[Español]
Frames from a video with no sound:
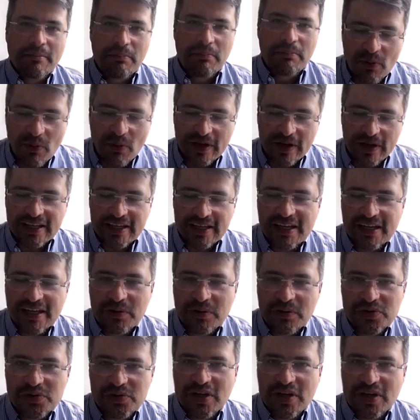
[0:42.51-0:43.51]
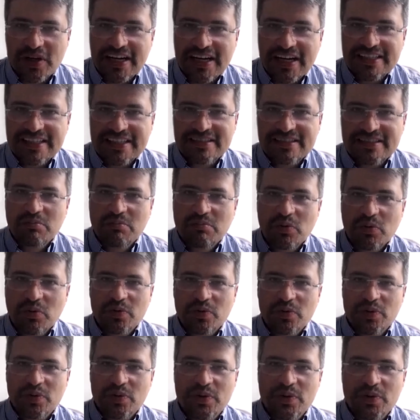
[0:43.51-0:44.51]
puedan incursionar en este
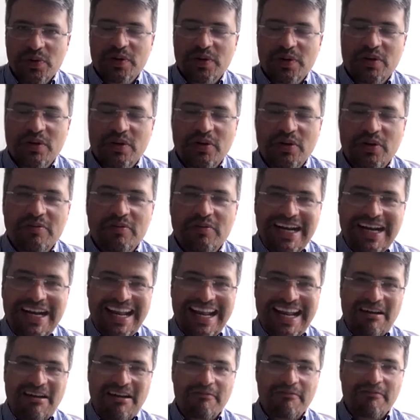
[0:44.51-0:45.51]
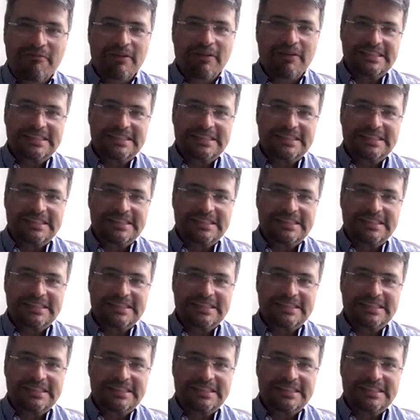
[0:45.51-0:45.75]
mundo con gran